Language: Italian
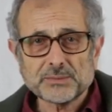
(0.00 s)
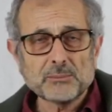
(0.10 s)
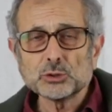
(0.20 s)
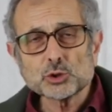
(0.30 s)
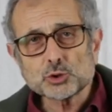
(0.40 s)
A
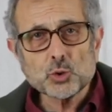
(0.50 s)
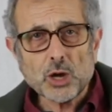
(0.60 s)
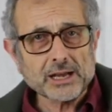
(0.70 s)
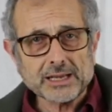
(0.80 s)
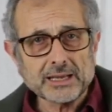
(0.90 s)
modo suo
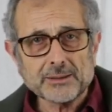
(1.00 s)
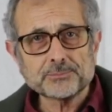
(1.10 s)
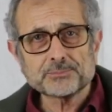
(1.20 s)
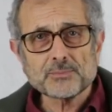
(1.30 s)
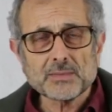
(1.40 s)
anche,
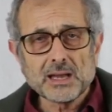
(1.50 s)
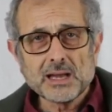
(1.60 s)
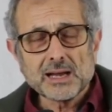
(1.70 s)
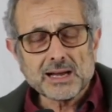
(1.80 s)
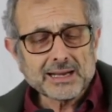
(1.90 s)

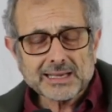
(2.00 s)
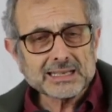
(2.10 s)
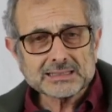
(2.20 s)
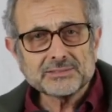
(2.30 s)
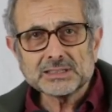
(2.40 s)
anche
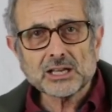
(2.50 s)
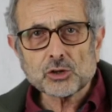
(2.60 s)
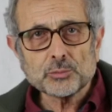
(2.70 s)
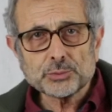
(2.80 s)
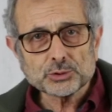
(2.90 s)
l'attività al
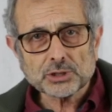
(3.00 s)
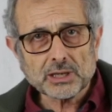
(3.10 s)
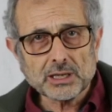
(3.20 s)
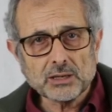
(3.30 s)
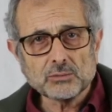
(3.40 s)

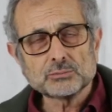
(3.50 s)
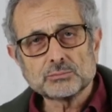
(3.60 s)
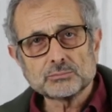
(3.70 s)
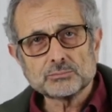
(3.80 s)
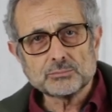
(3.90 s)
computer è un,
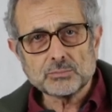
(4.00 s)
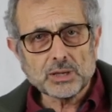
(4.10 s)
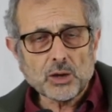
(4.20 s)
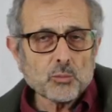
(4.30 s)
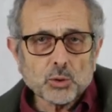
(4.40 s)

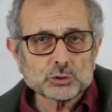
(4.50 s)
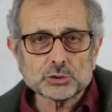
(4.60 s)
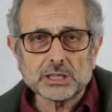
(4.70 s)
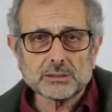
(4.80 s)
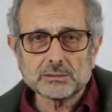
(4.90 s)
è un modo
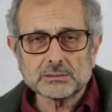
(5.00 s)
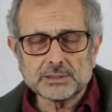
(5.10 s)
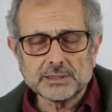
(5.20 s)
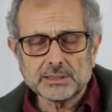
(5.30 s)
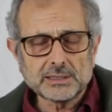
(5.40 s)
di,
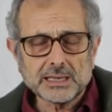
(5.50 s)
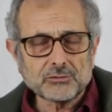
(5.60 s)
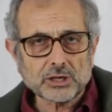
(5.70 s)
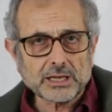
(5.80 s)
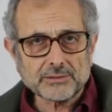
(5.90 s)
di, di,
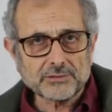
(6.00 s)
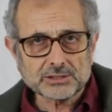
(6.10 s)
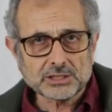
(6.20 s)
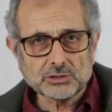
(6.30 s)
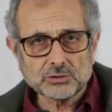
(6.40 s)
lavorare
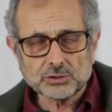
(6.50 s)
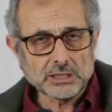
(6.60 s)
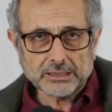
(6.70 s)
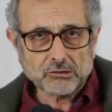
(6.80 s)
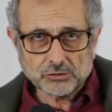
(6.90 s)
facendo
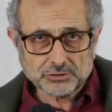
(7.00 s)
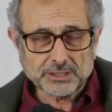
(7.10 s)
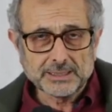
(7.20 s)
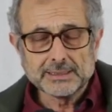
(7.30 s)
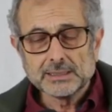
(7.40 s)
delle cose.